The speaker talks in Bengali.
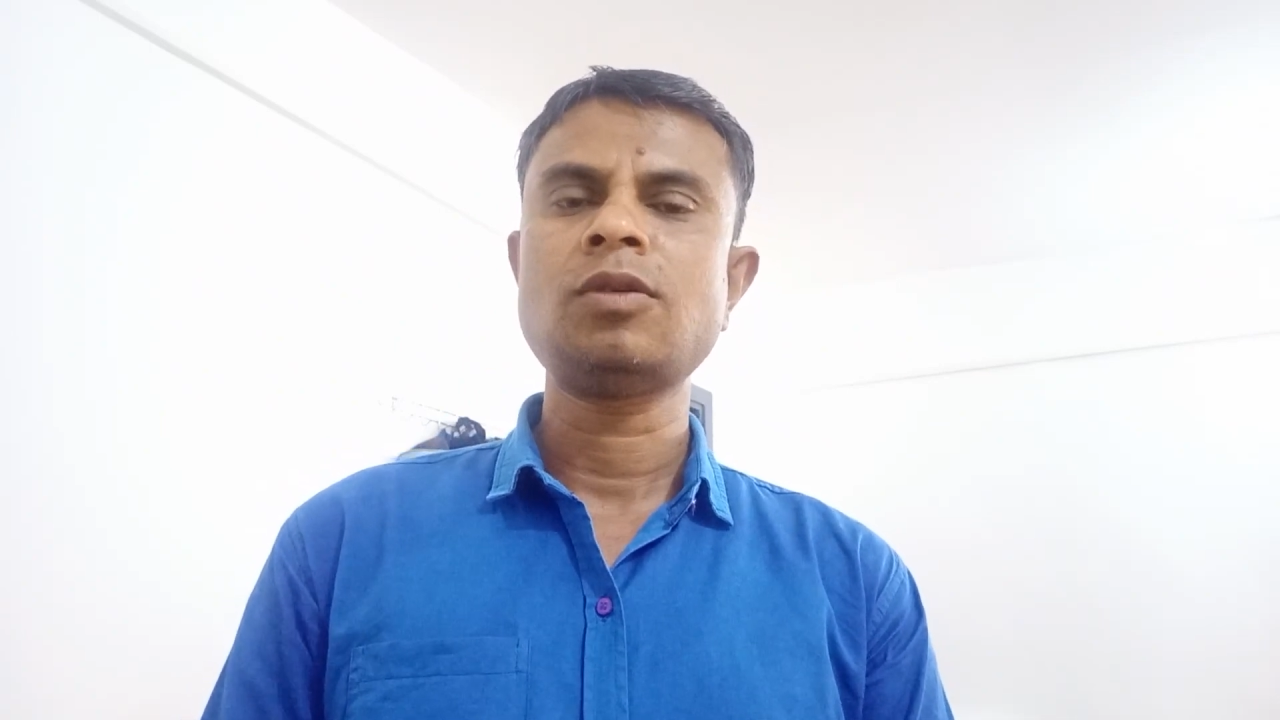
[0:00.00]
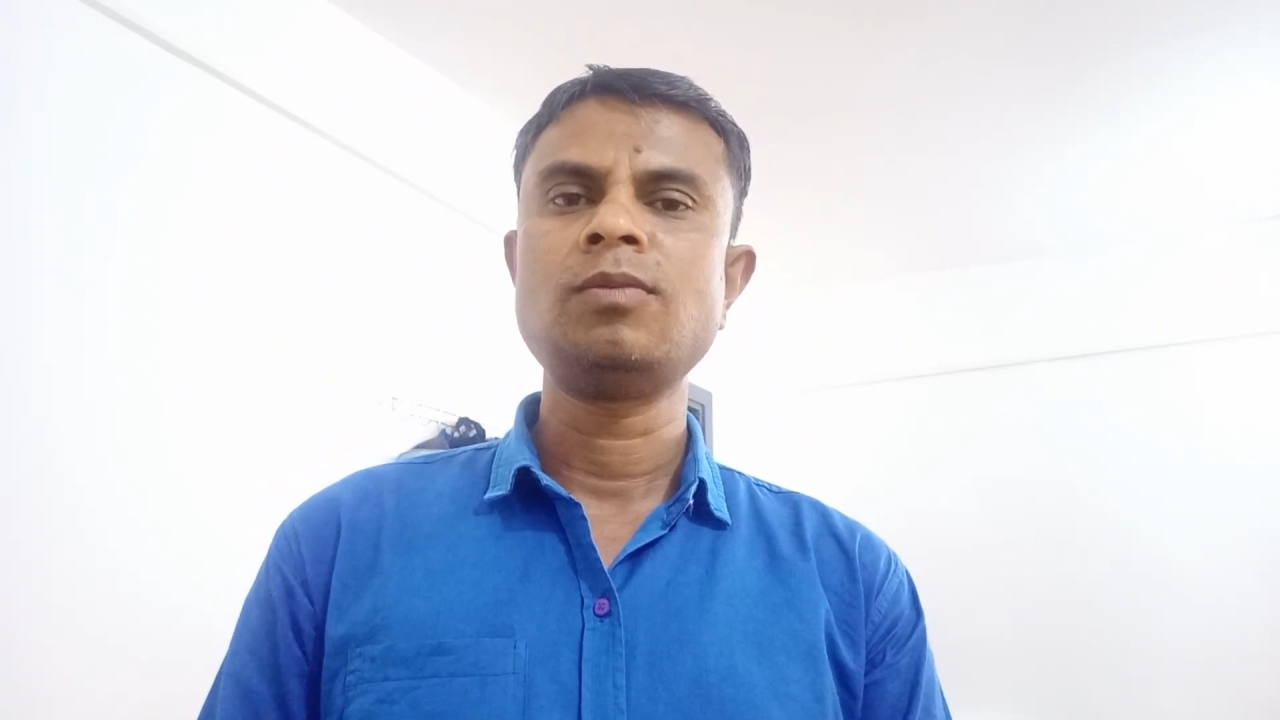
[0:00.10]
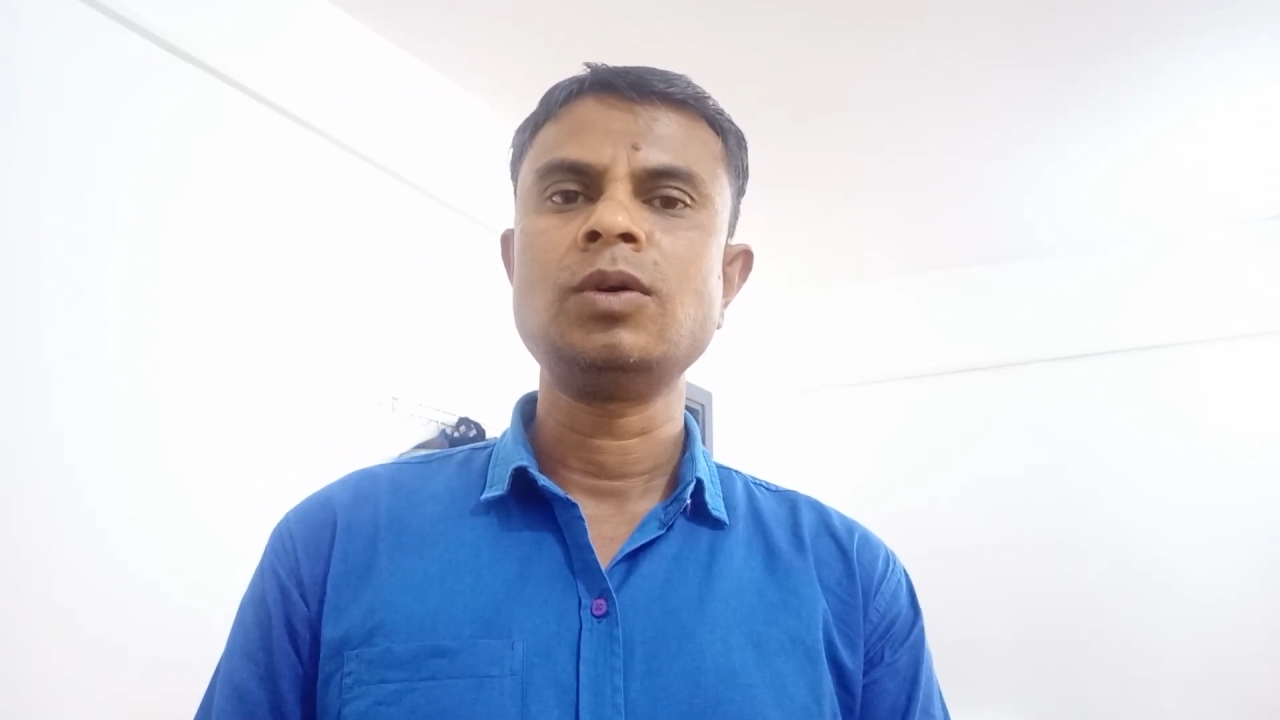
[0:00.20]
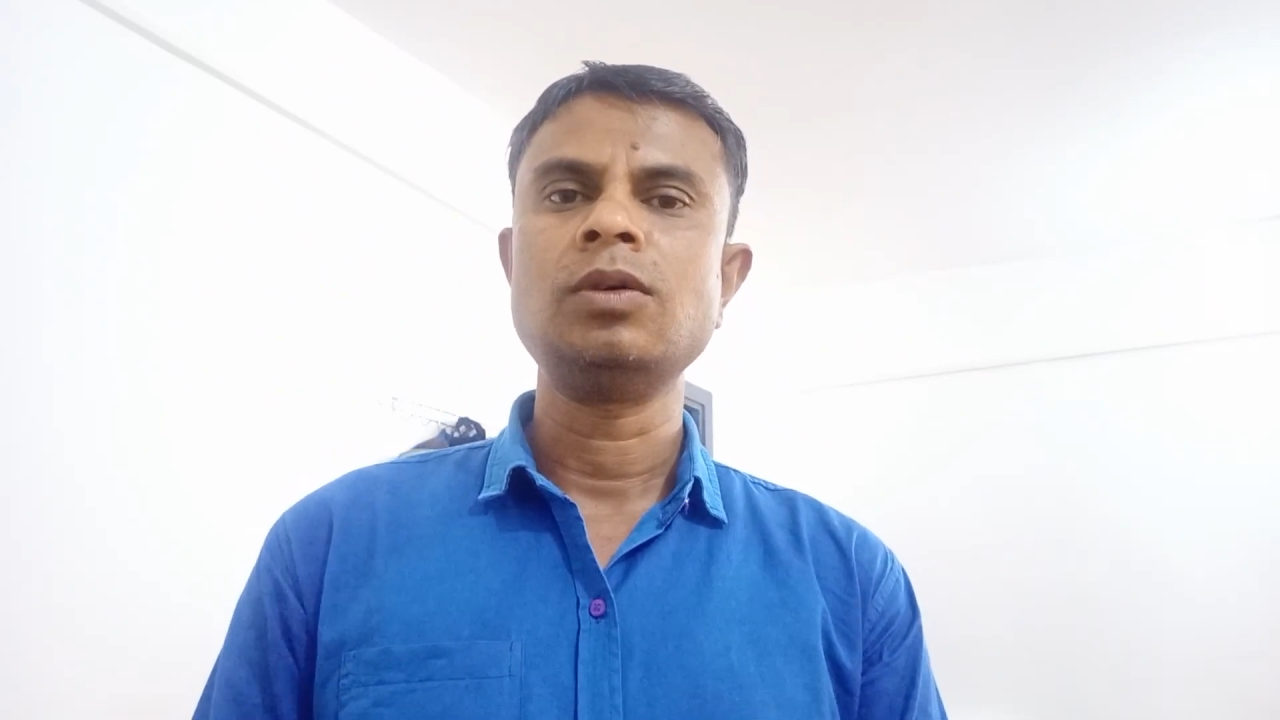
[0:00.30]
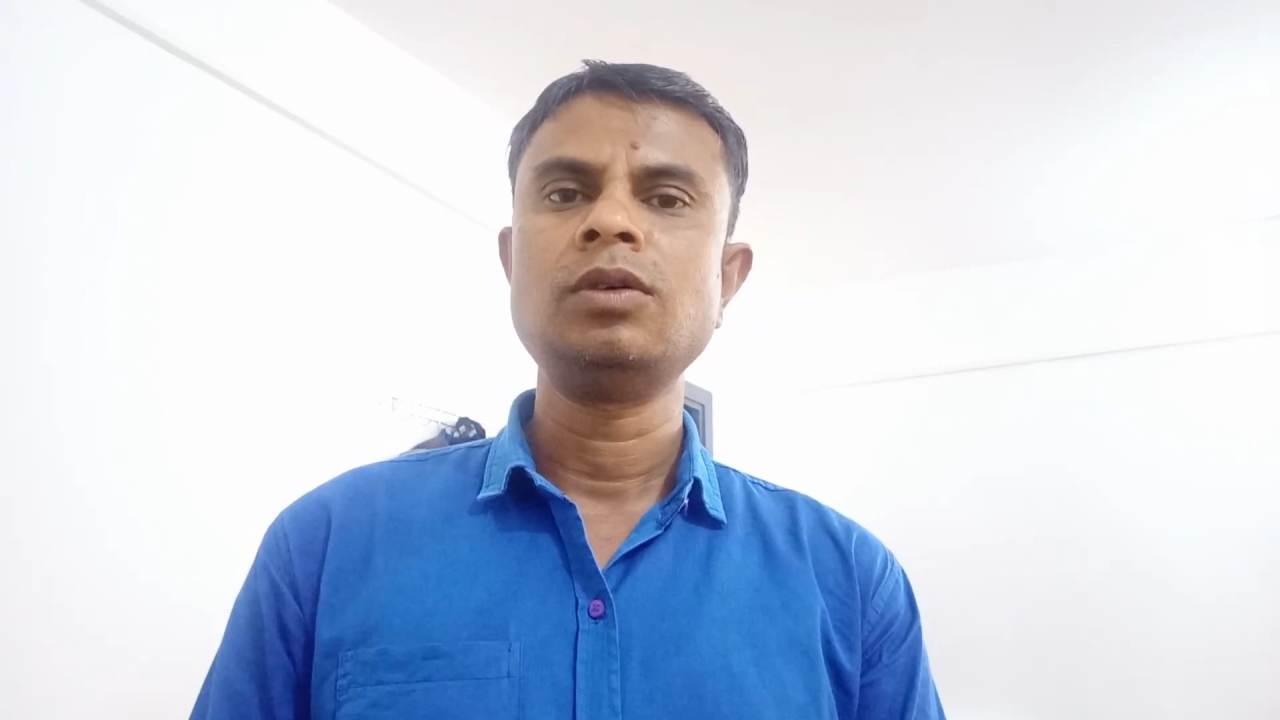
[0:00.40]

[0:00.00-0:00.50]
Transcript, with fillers: দম্ব